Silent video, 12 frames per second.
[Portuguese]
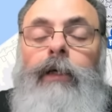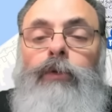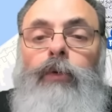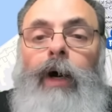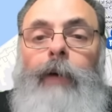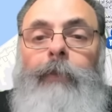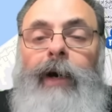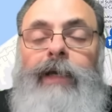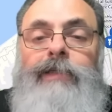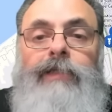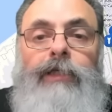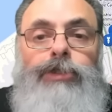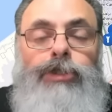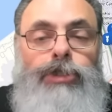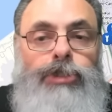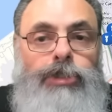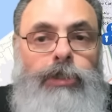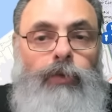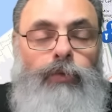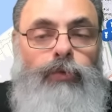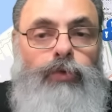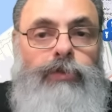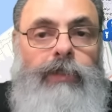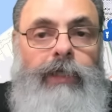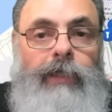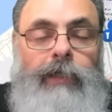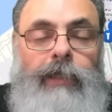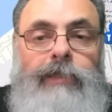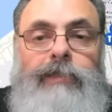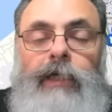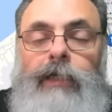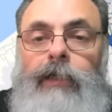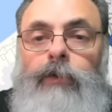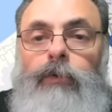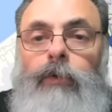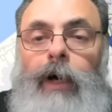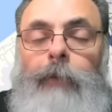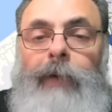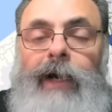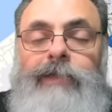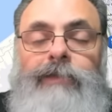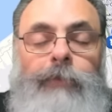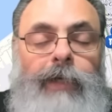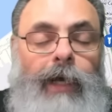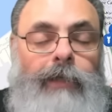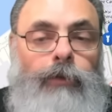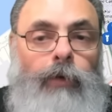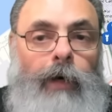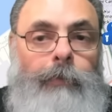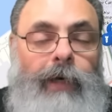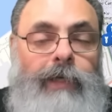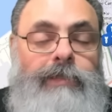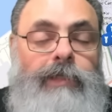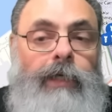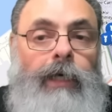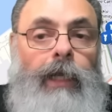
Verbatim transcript: do Hamas e atingir um dos líderes ali do Hamas, da brigada do Hamas,